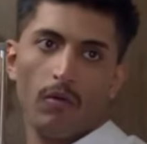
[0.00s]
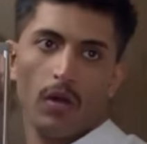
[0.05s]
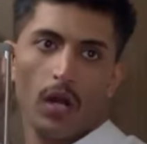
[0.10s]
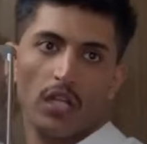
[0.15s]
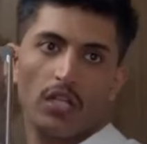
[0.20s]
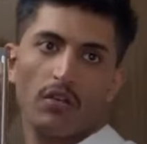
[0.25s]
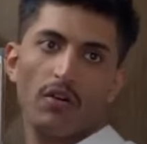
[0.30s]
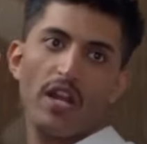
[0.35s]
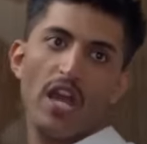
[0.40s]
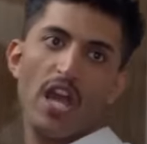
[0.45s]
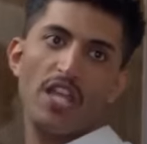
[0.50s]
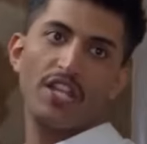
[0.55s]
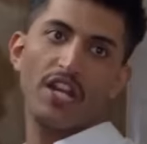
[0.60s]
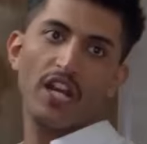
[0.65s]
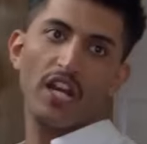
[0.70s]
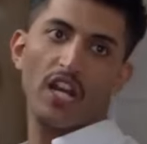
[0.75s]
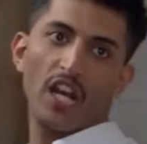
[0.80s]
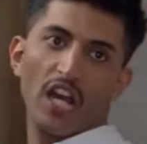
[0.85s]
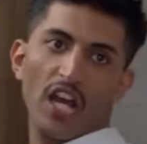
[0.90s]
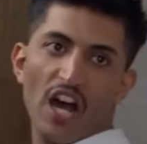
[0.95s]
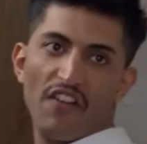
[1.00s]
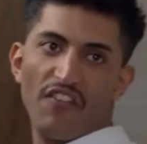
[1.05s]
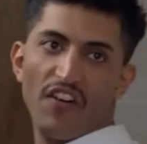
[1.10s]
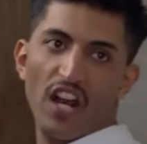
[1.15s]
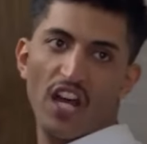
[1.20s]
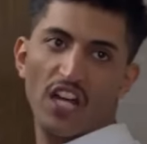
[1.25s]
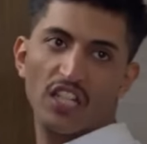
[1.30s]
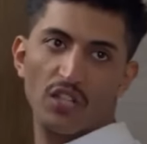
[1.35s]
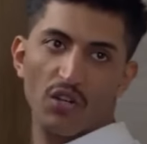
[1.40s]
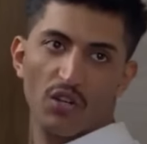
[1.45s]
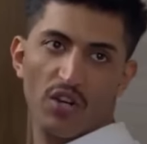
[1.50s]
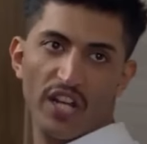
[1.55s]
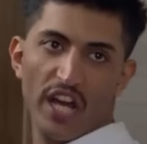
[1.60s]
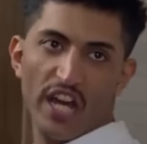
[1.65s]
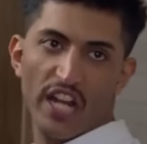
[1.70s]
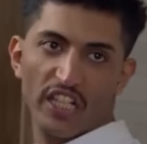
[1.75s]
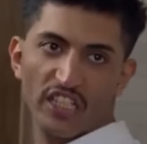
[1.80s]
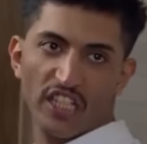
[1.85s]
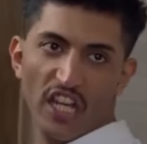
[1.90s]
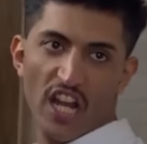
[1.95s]
والله توني ادري اللي يخاف على اخته ويكون
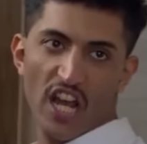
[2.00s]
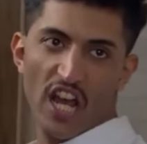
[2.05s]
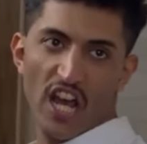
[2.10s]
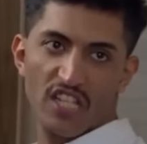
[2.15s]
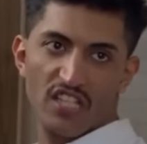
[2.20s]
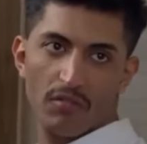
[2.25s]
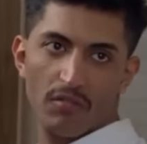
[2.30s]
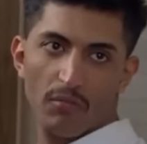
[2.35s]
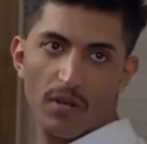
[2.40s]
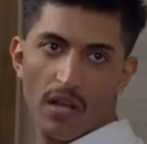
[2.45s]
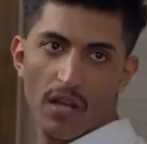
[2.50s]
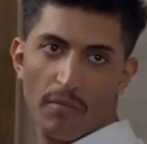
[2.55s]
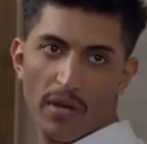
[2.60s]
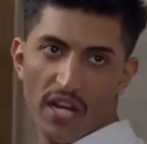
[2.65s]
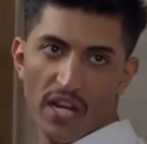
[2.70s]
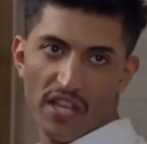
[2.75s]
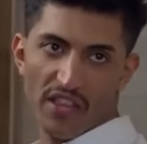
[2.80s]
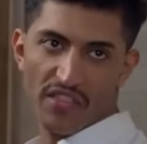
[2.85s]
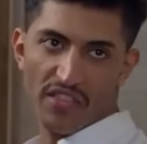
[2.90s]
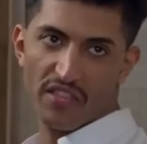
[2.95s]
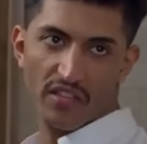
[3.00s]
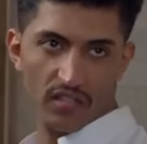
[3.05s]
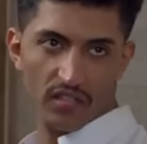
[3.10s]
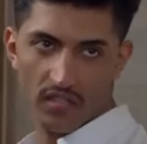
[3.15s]
حريص عليها يسمونه مريض.